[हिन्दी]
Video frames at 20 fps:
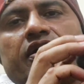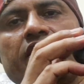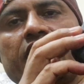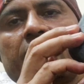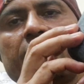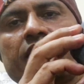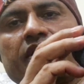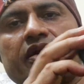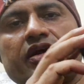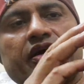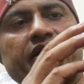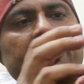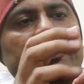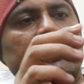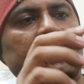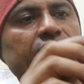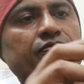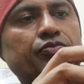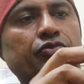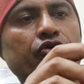हमारा एक
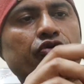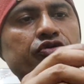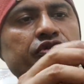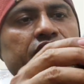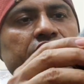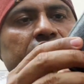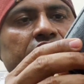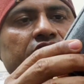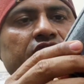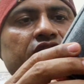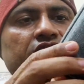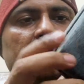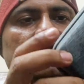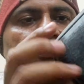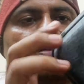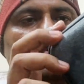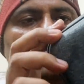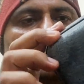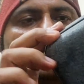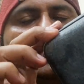बहुत ही
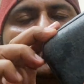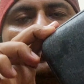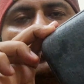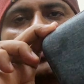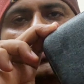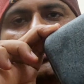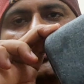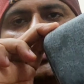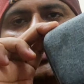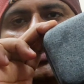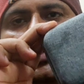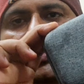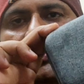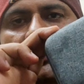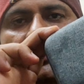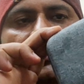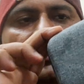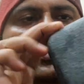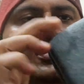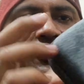छोटा सा
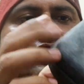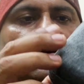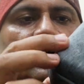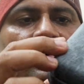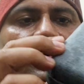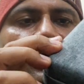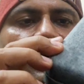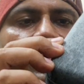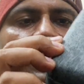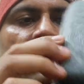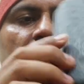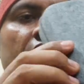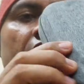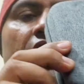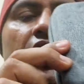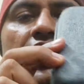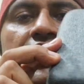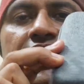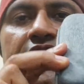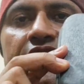
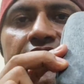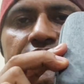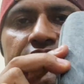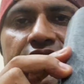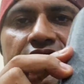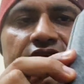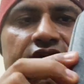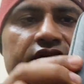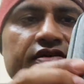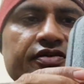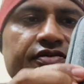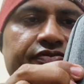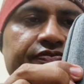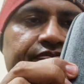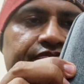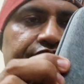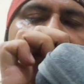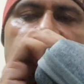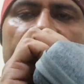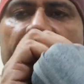हार्ड केस है
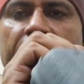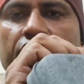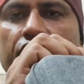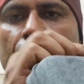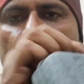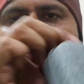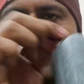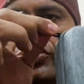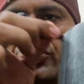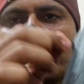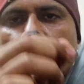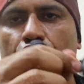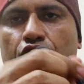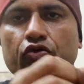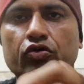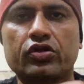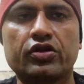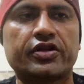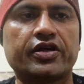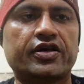तो उसको
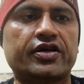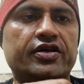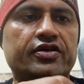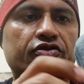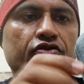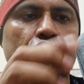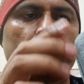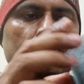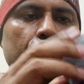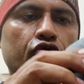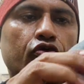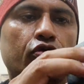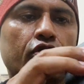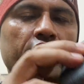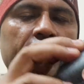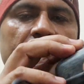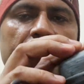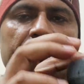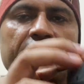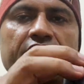खोलते हैं तो
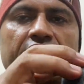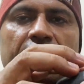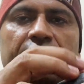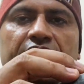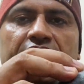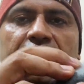खोलने पे हमें